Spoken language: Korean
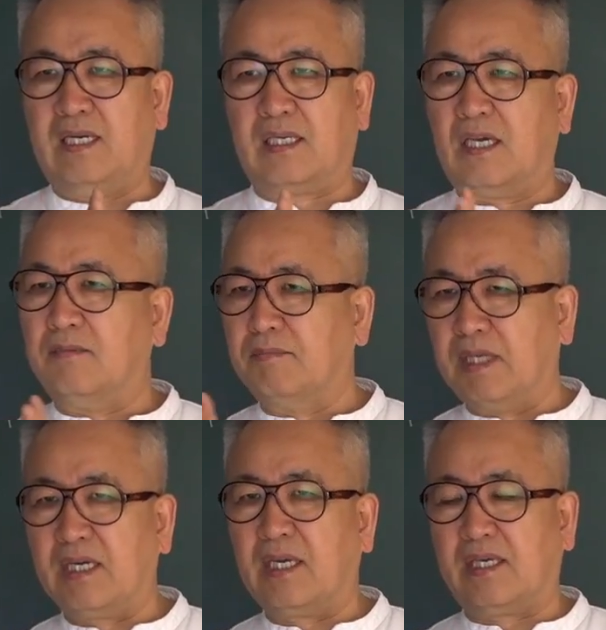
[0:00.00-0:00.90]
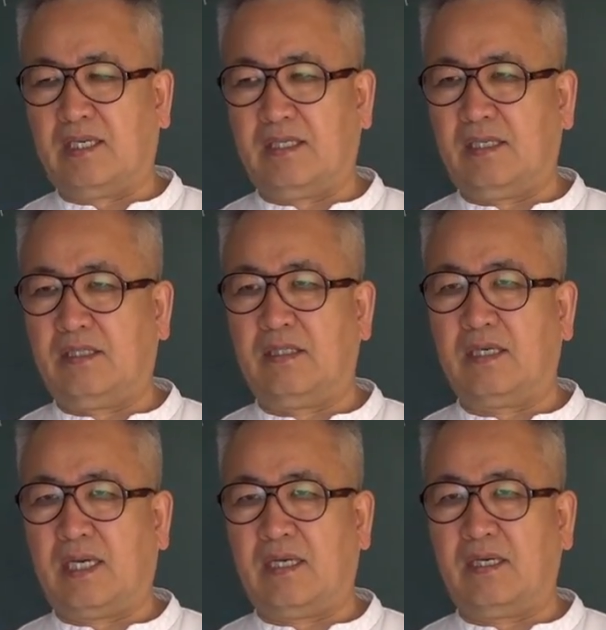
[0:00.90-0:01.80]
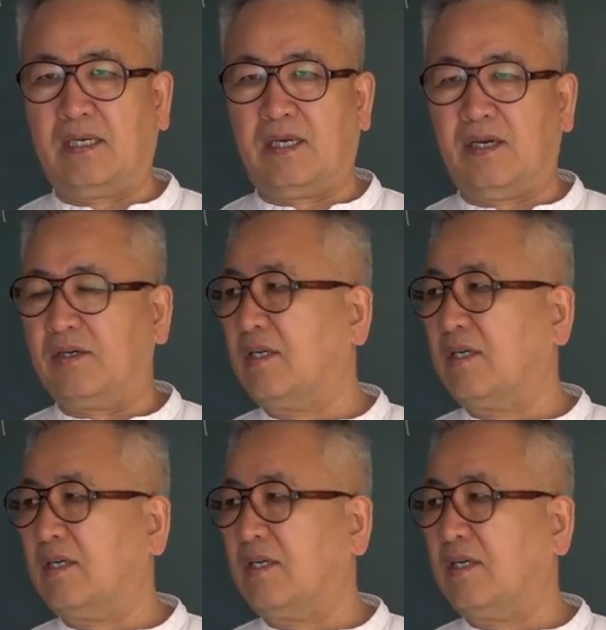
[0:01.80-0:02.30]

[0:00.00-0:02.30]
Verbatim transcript: 이렇게 음양의 계절에 들어가는 거예요.